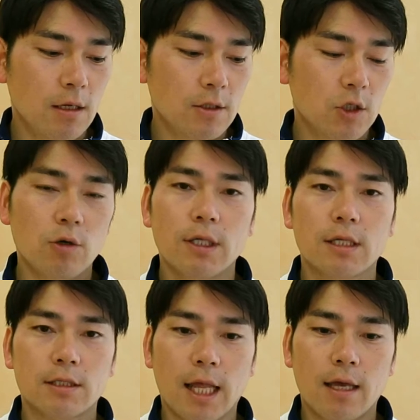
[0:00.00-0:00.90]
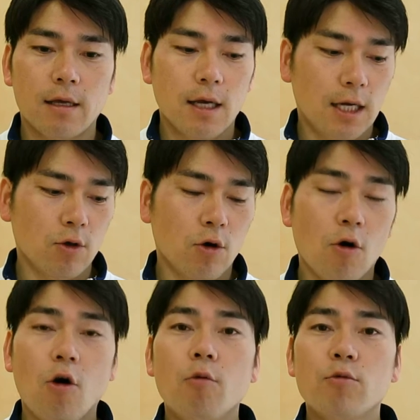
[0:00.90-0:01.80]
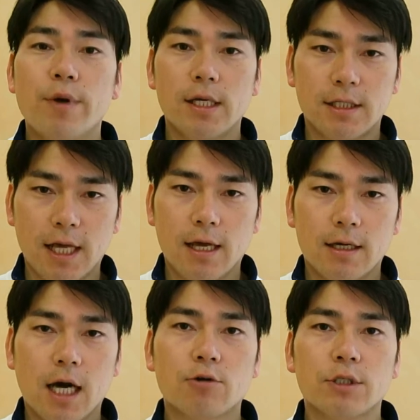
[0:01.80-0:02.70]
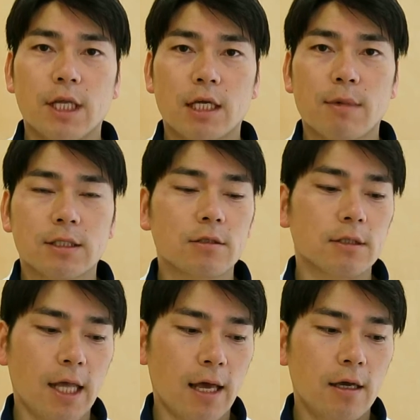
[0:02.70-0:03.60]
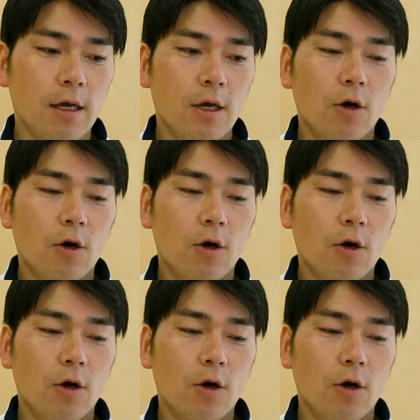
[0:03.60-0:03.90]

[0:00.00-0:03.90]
それはですねあのホームページで確認できますんで